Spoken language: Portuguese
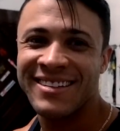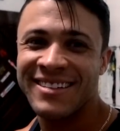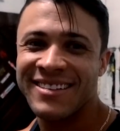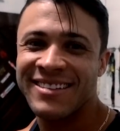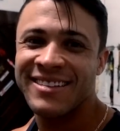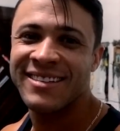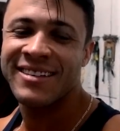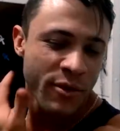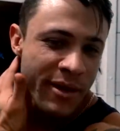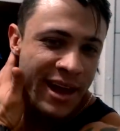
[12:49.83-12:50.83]
competição?
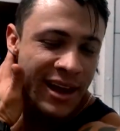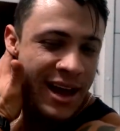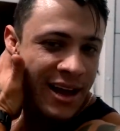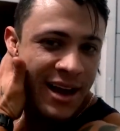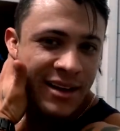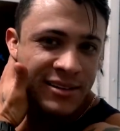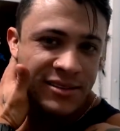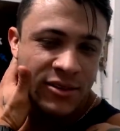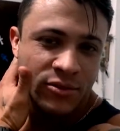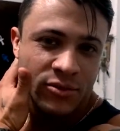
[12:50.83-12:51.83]
Foi bem lá, cara.
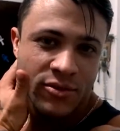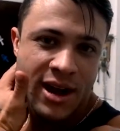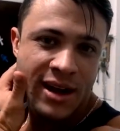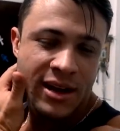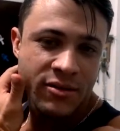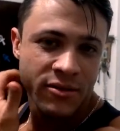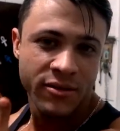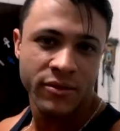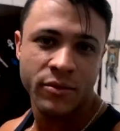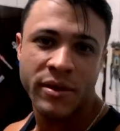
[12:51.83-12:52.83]
Segundo lugar lá no
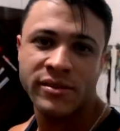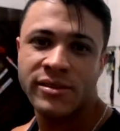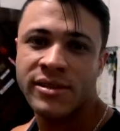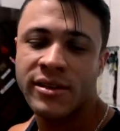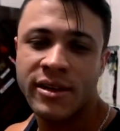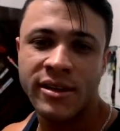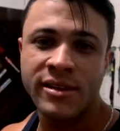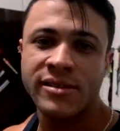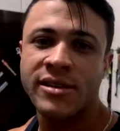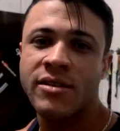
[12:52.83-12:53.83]
Men's Physique
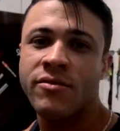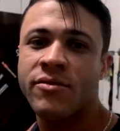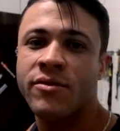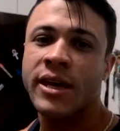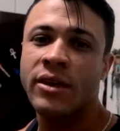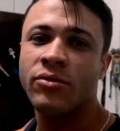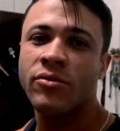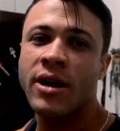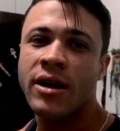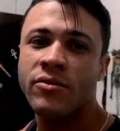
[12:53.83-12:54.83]
35, quinto
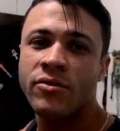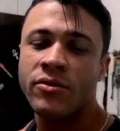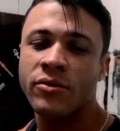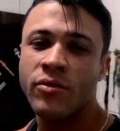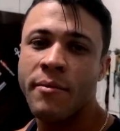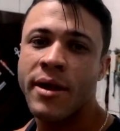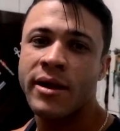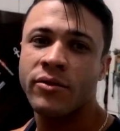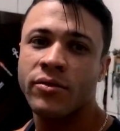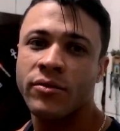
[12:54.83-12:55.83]
lugar no, no
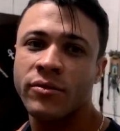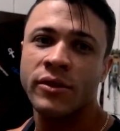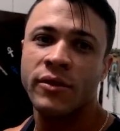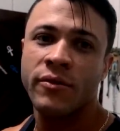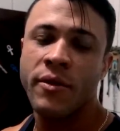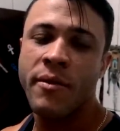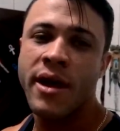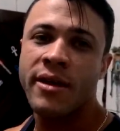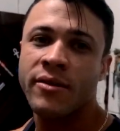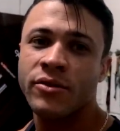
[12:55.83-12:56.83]
aberto. Porra, bem, tá
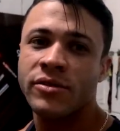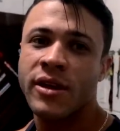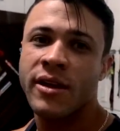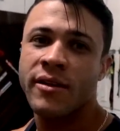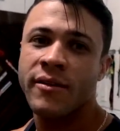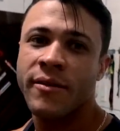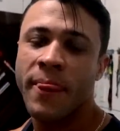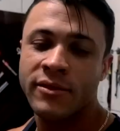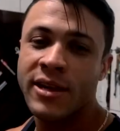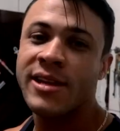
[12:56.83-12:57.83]
com quantos anos já?
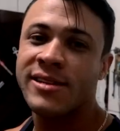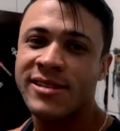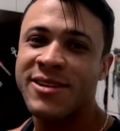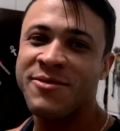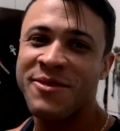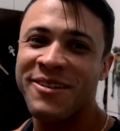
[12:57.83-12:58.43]
35.